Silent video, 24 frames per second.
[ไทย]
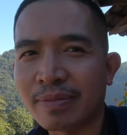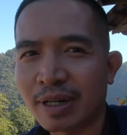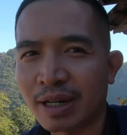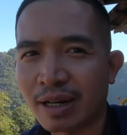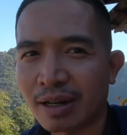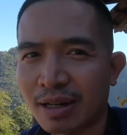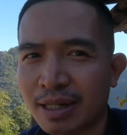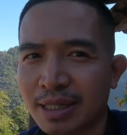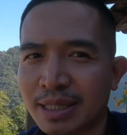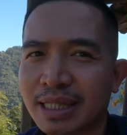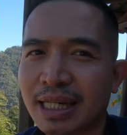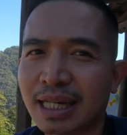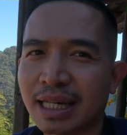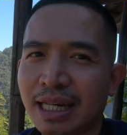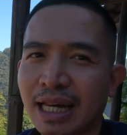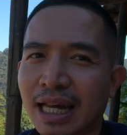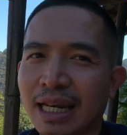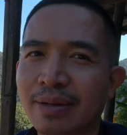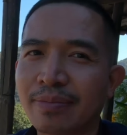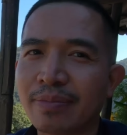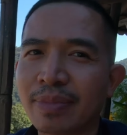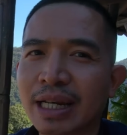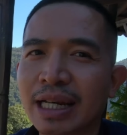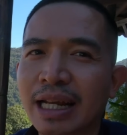แล้วก็สกั
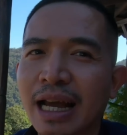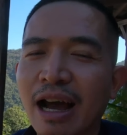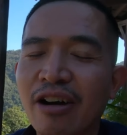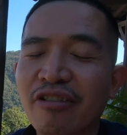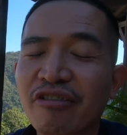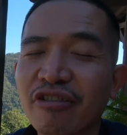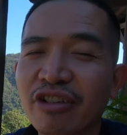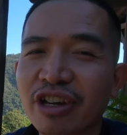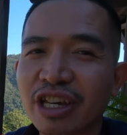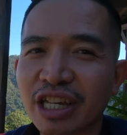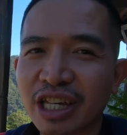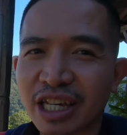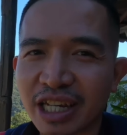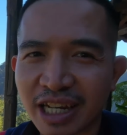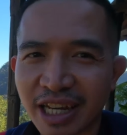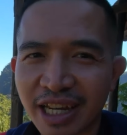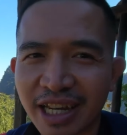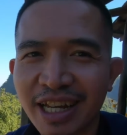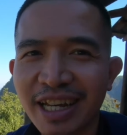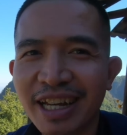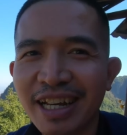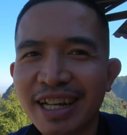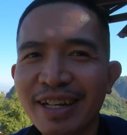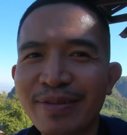ดเป็นคาเฟอีน
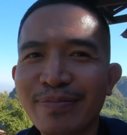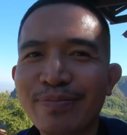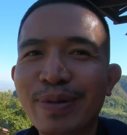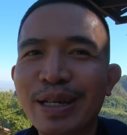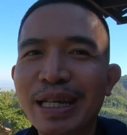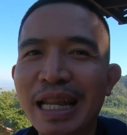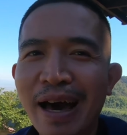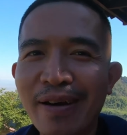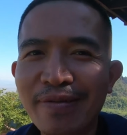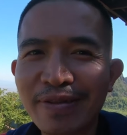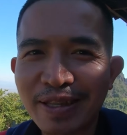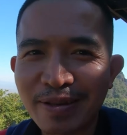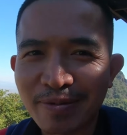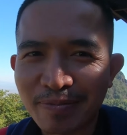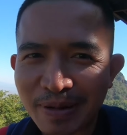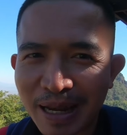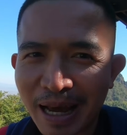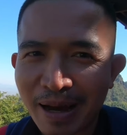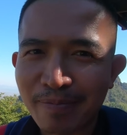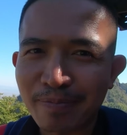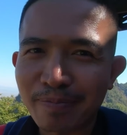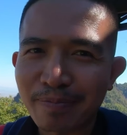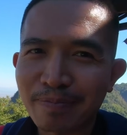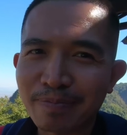เป็นน้ำสี
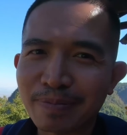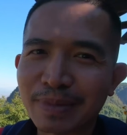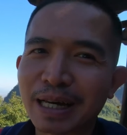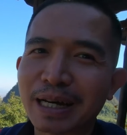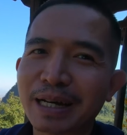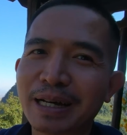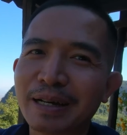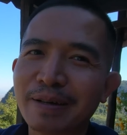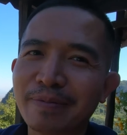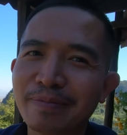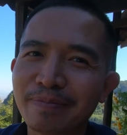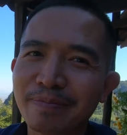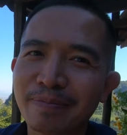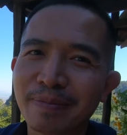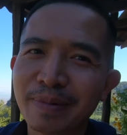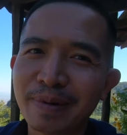ดำเติม